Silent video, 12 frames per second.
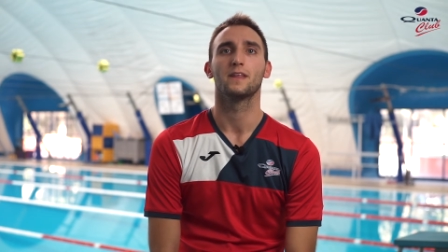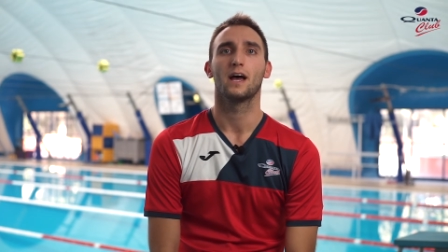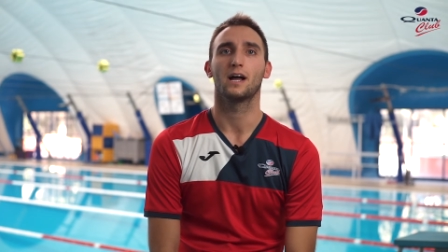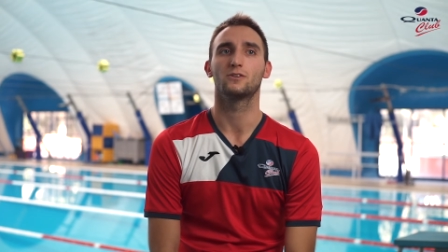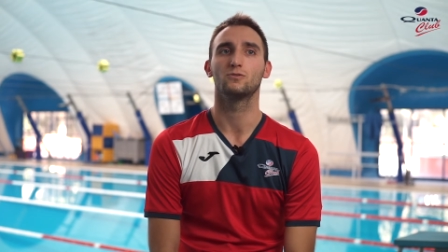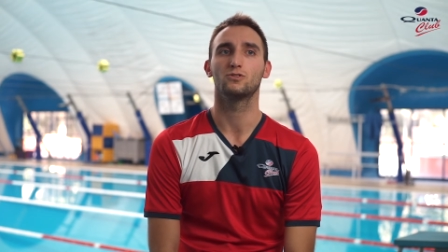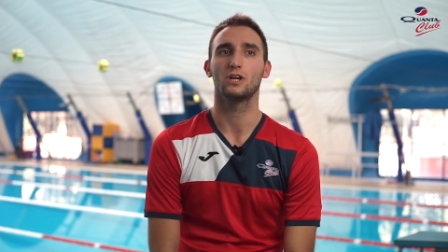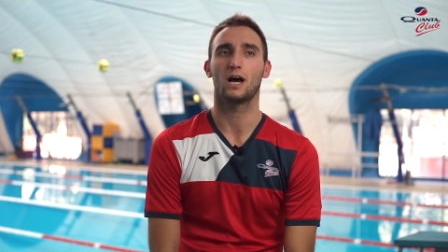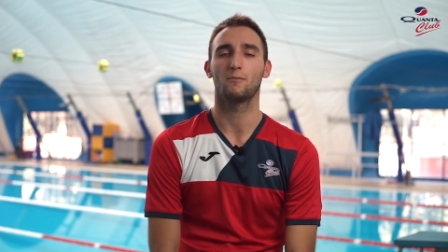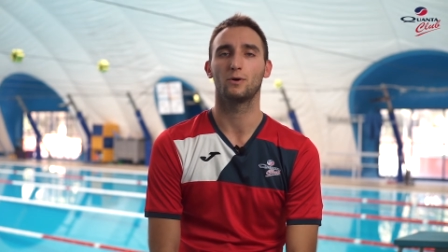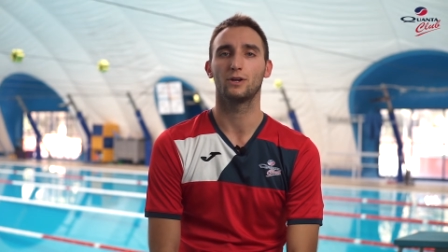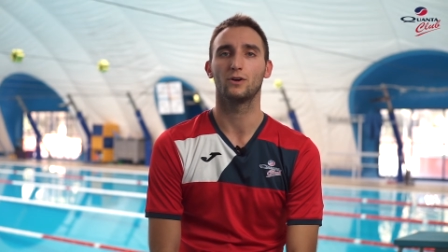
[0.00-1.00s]

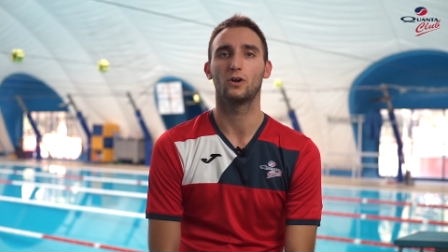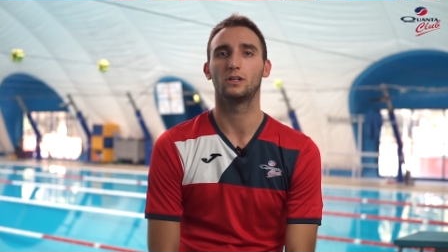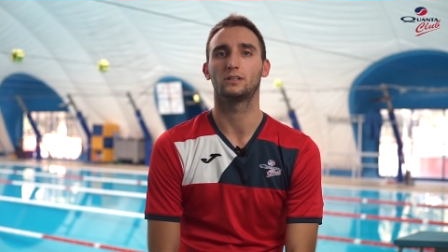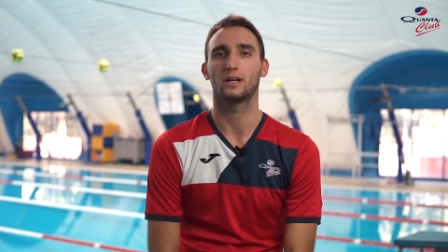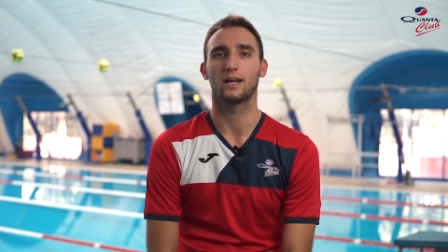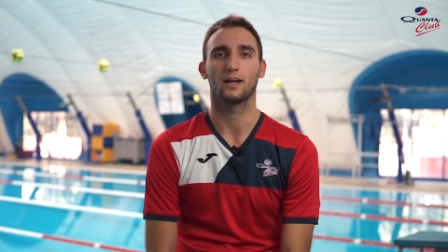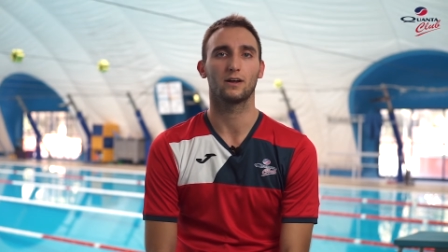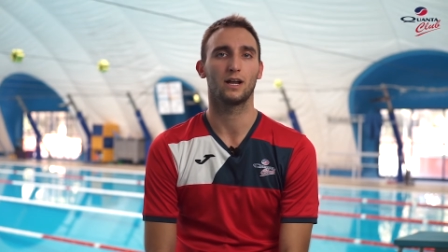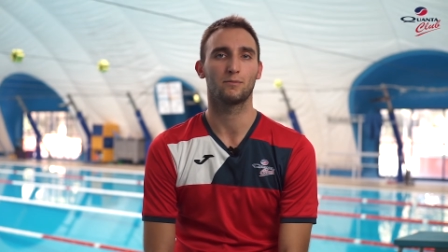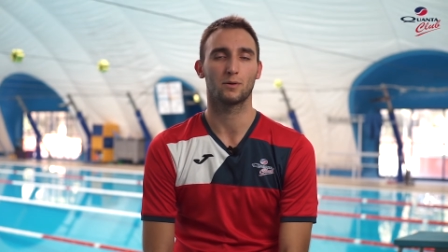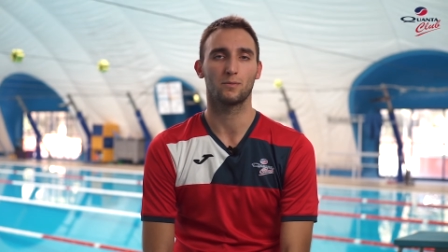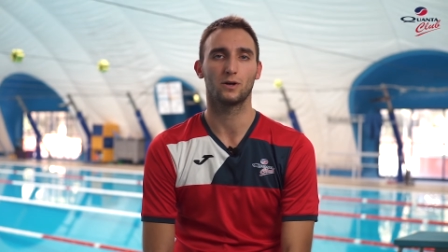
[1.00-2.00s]
Aggiungiamo inoltre la
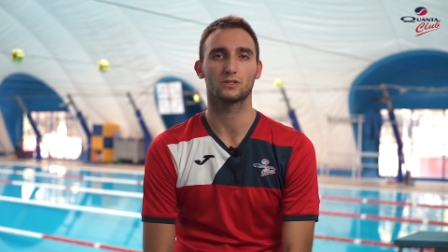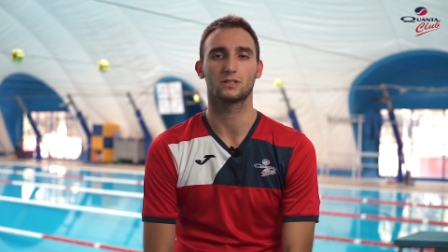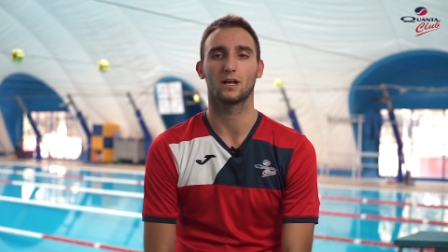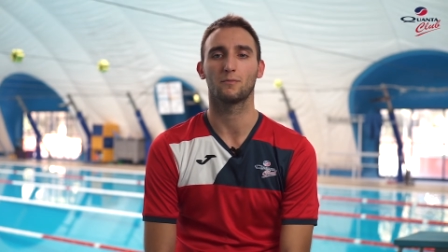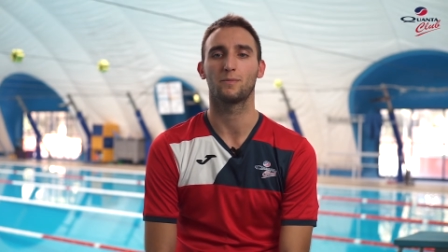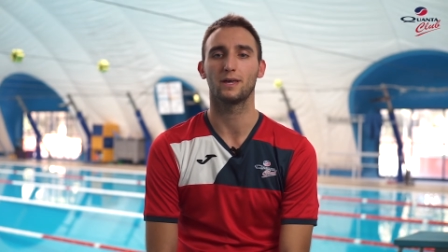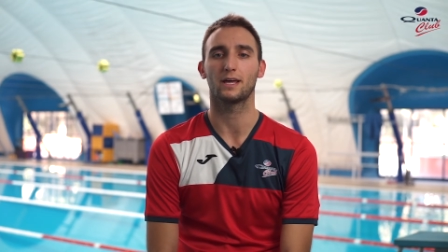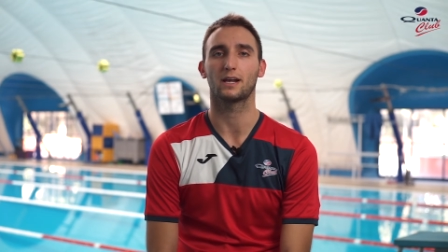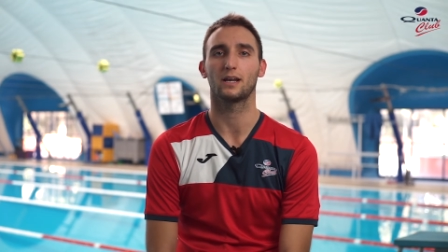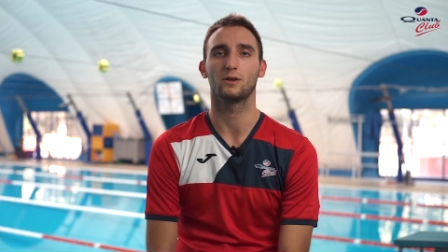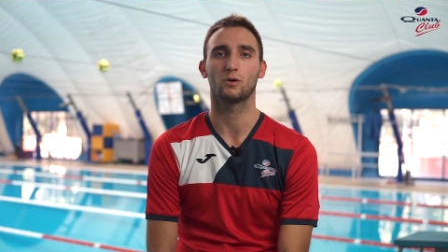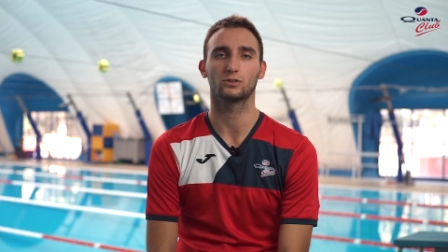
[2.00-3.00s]
proposta per
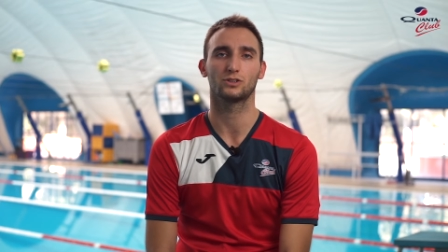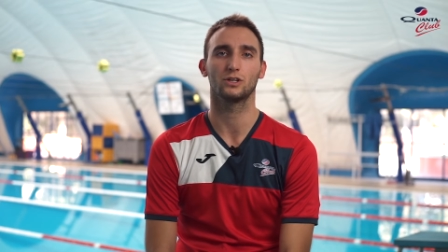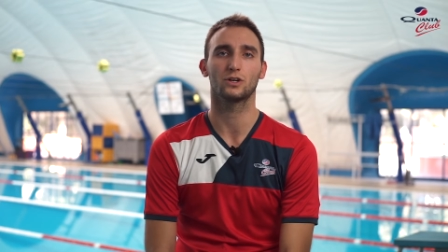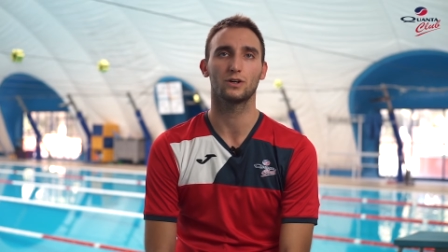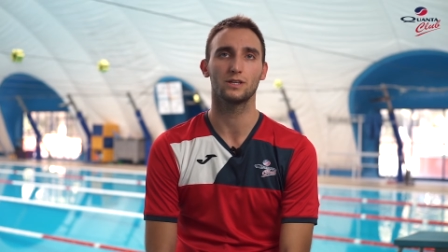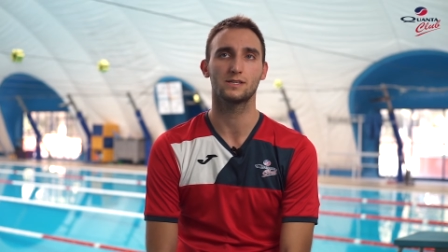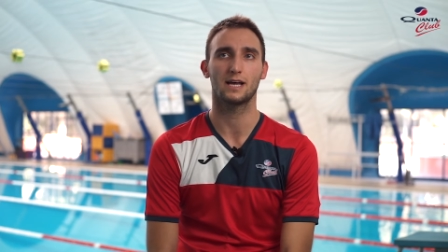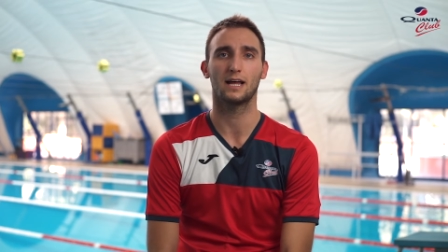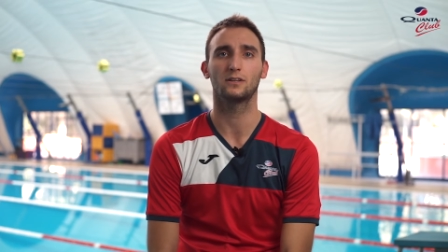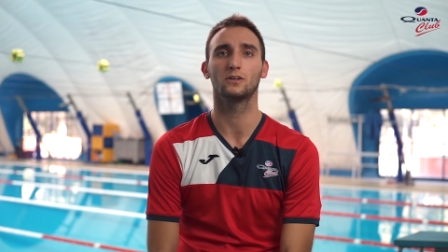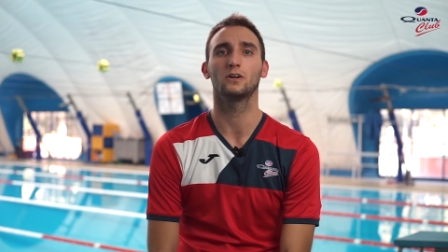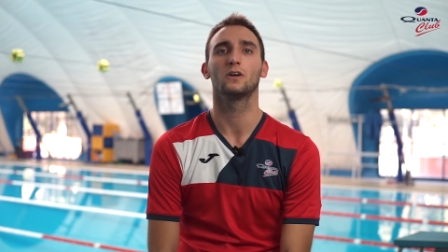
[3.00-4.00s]
il nuoto
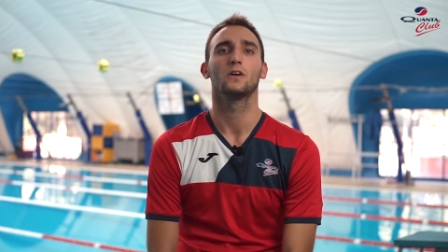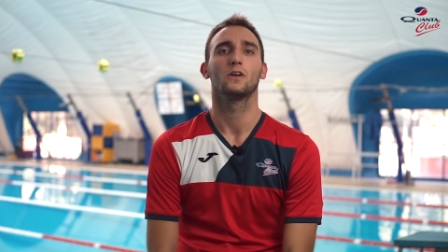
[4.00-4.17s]
sincronizzato